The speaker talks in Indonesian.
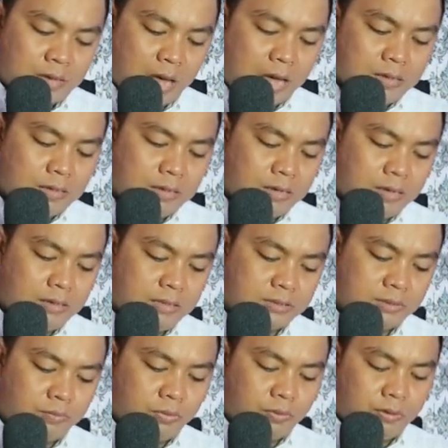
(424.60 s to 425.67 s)
ada
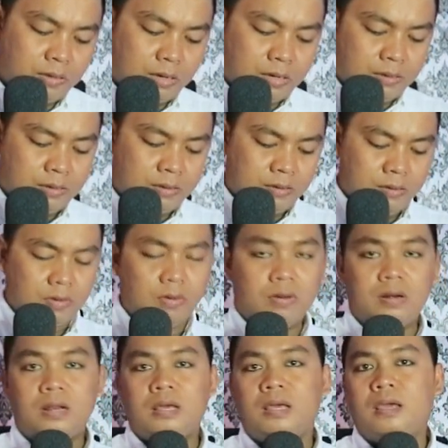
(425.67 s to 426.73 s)
disebutkan
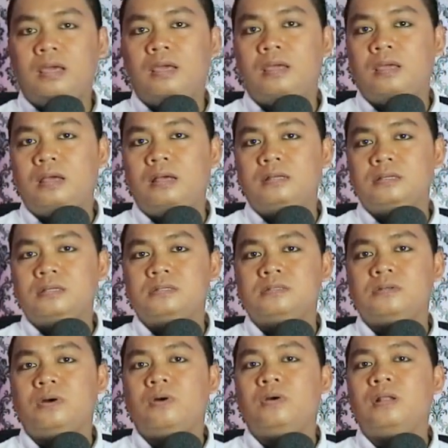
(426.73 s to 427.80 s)
oleh ya
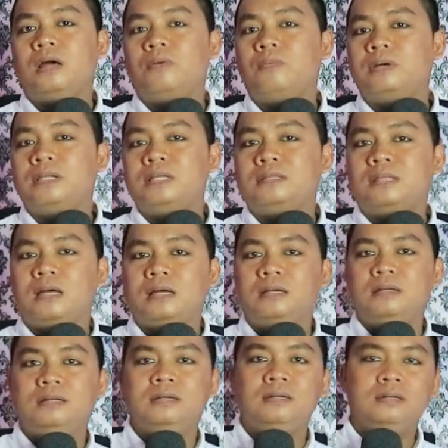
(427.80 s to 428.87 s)
seorang wanita.
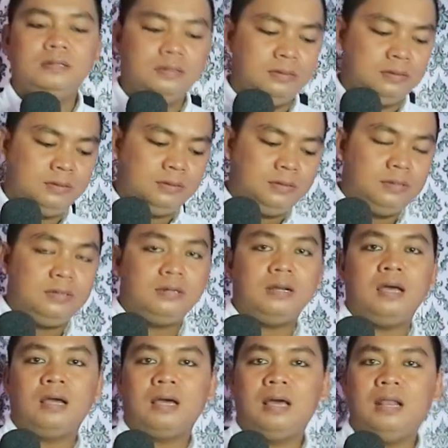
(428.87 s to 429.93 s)

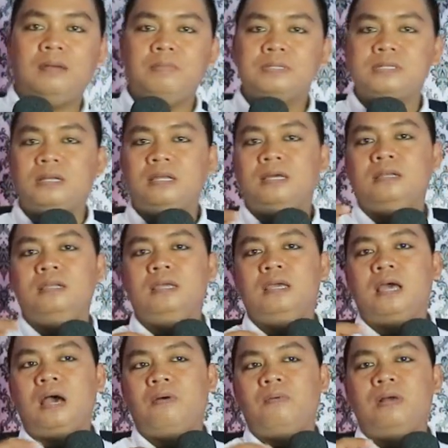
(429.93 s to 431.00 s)
Nah, kalian bisa lihat
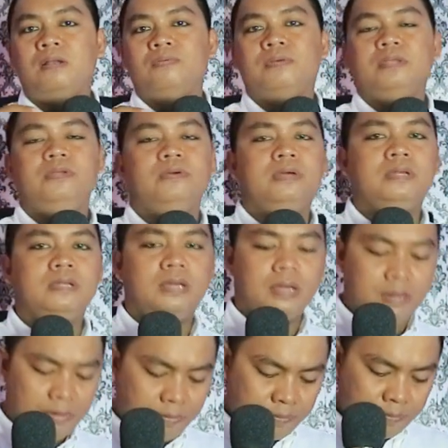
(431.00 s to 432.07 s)
di awal video ini ya.